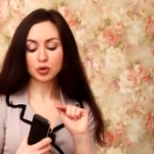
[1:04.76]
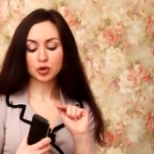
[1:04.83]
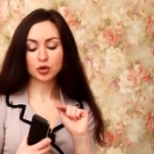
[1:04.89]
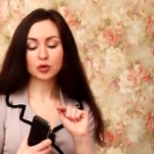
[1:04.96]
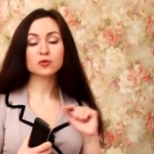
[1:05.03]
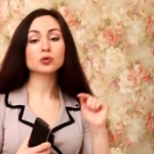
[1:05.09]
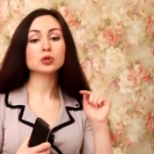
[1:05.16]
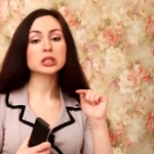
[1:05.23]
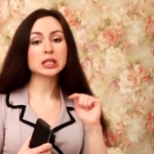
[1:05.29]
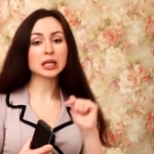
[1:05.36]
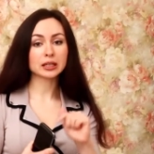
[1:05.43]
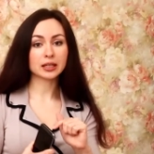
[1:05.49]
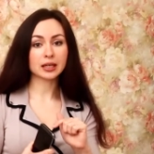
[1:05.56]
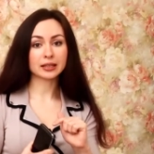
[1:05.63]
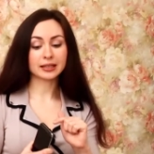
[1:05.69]
же еще
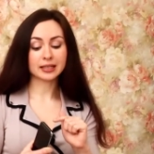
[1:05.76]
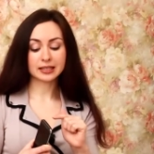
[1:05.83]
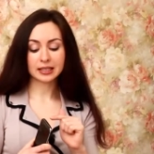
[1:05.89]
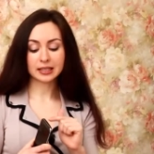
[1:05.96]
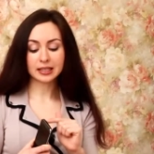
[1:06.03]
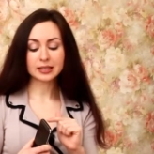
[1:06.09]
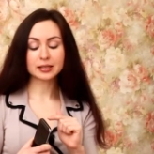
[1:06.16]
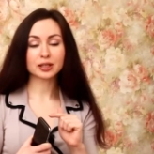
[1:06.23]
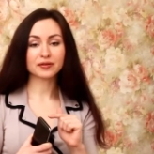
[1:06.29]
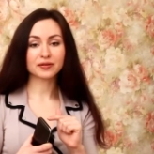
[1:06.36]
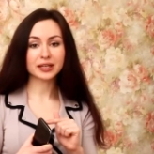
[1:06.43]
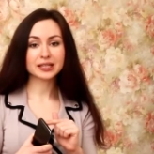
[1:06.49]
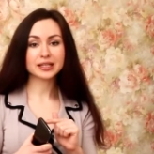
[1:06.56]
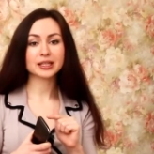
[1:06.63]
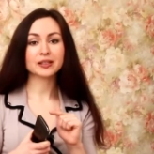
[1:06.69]
функциональная. За ней скрывается